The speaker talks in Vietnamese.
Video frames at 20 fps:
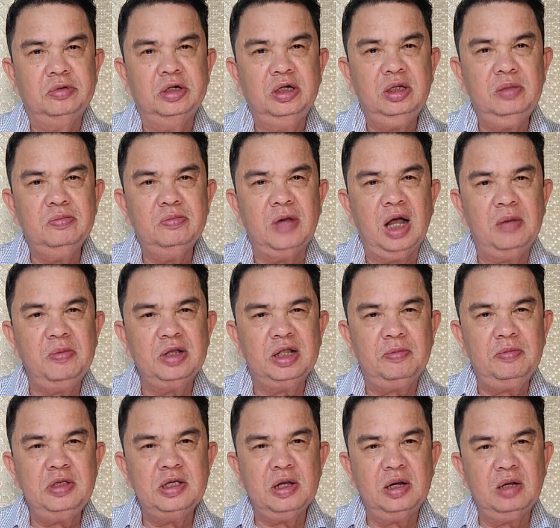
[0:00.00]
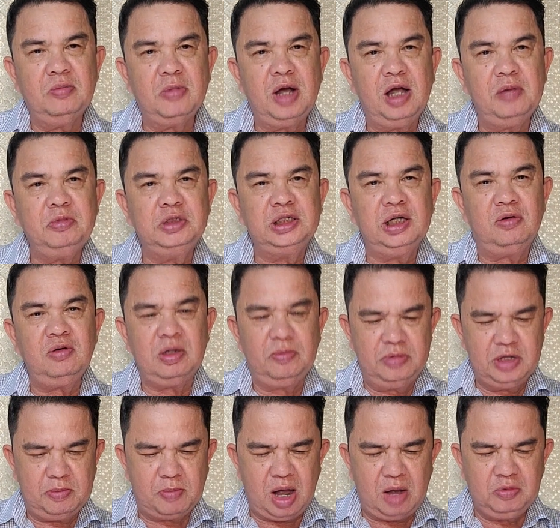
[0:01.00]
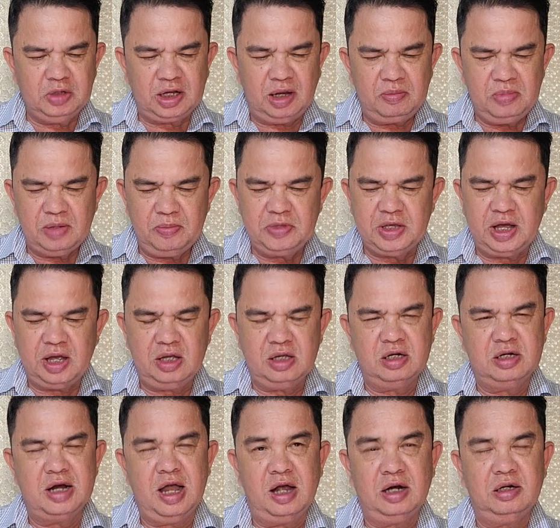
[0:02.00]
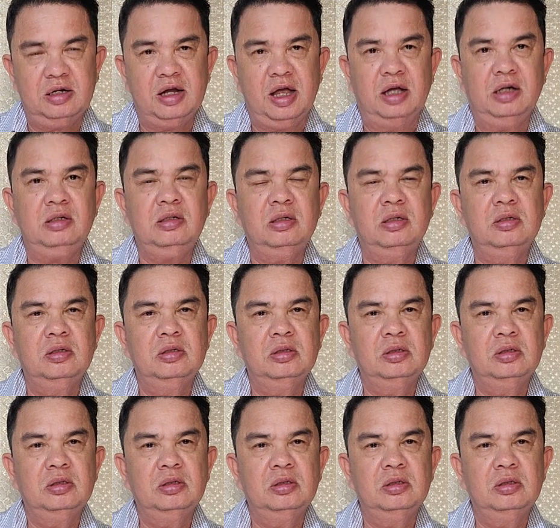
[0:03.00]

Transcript: Với 35, 36 năm, 38 năm dài, đằng đẳng